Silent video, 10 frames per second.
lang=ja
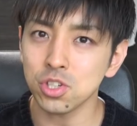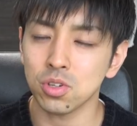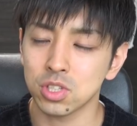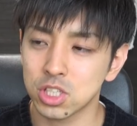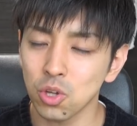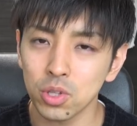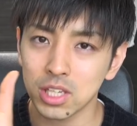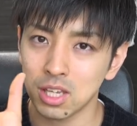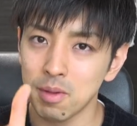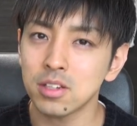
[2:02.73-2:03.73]
順位を自動
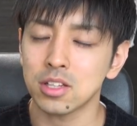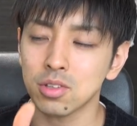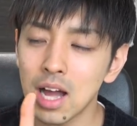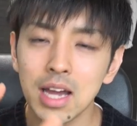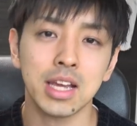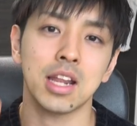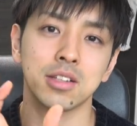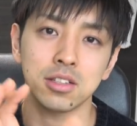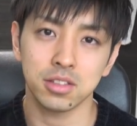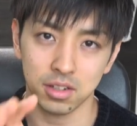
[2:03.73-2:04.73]
で決める、あと考えなきゃいけな
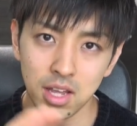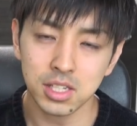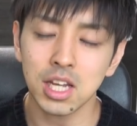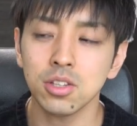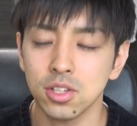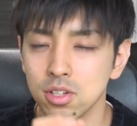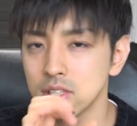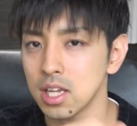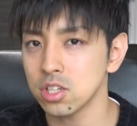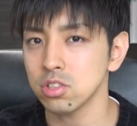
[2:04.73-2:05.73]
くなるんだよね。ちゃんと優
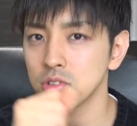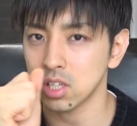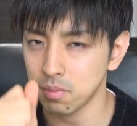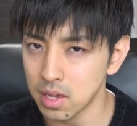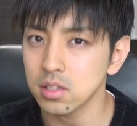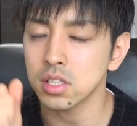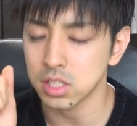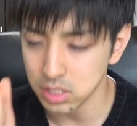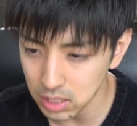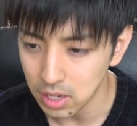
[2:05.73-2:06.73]
先順位を決める
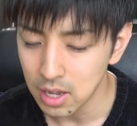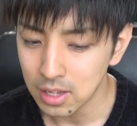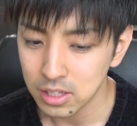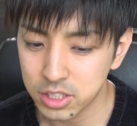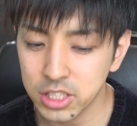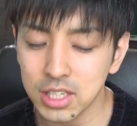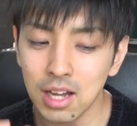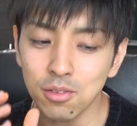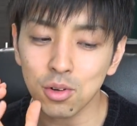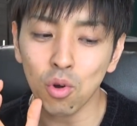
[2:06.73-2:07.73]
し、時
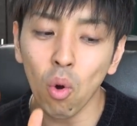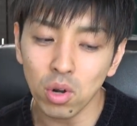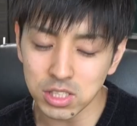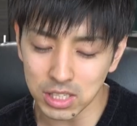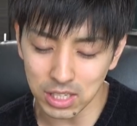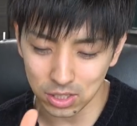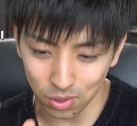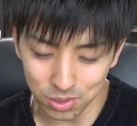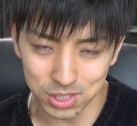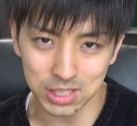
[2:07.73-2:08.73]
間を効率的に
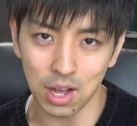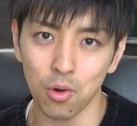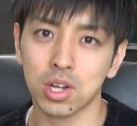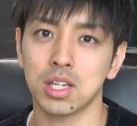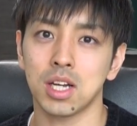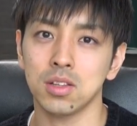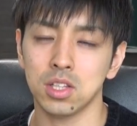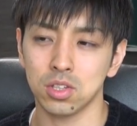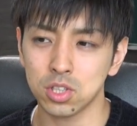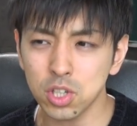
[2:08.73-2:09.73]
どう使おうか
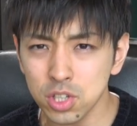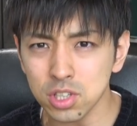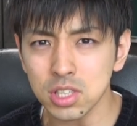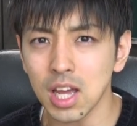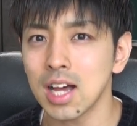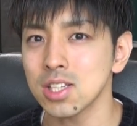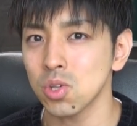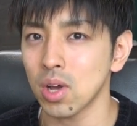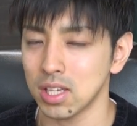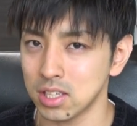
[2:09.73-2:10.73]
なっていう工夫に発
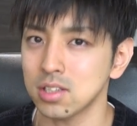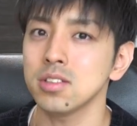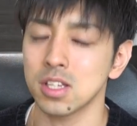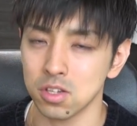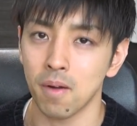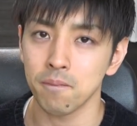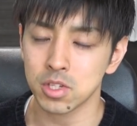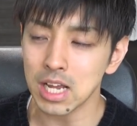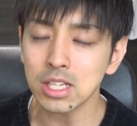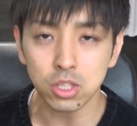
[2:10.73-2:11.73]
想がいくんですよ。
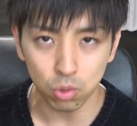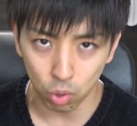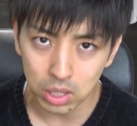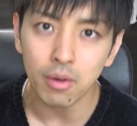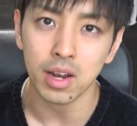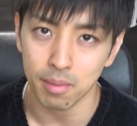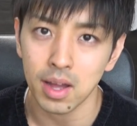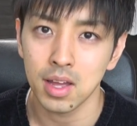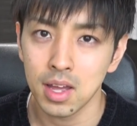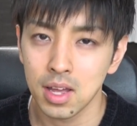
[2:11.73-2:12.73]
ちゃんとこだわれ
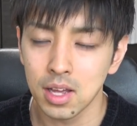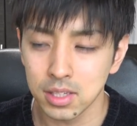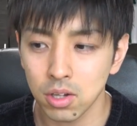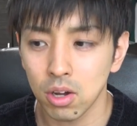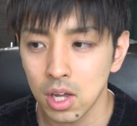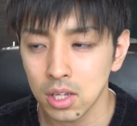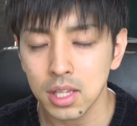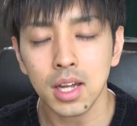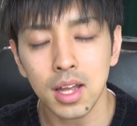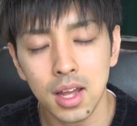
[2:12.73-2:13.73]
ば。そう。
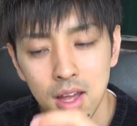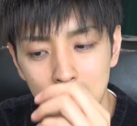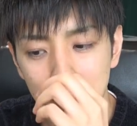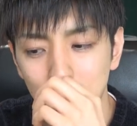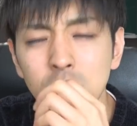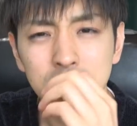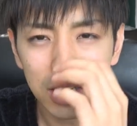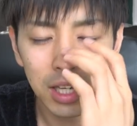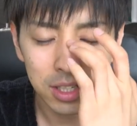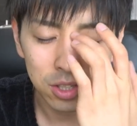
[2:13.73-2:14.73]
だから、もし、
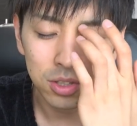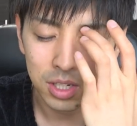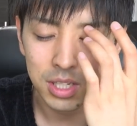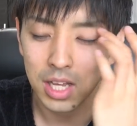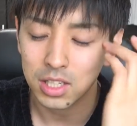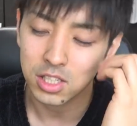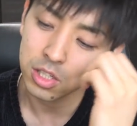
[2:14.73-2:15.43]
ちょっとね、最近